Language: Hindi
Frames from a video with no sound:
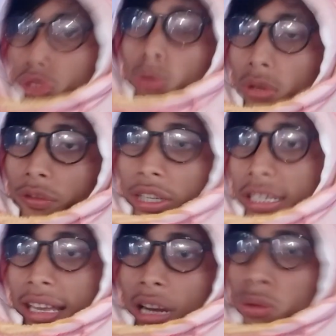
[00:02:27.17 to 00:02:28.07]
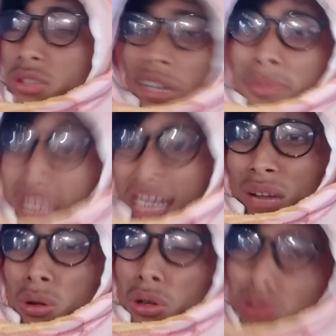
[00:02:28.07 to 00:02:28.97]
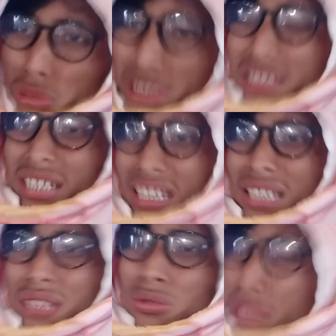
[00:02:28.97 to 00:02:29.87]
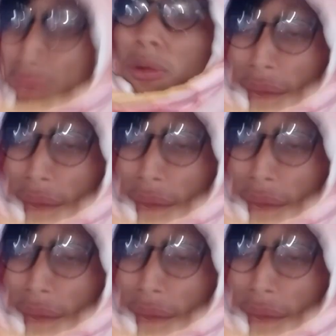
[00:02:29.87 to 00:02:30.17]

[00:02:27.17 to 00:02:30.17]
स्कूल फ़ी दे रहा हूँ सब दे रहा हूँ और तुझे चाहिए तुझे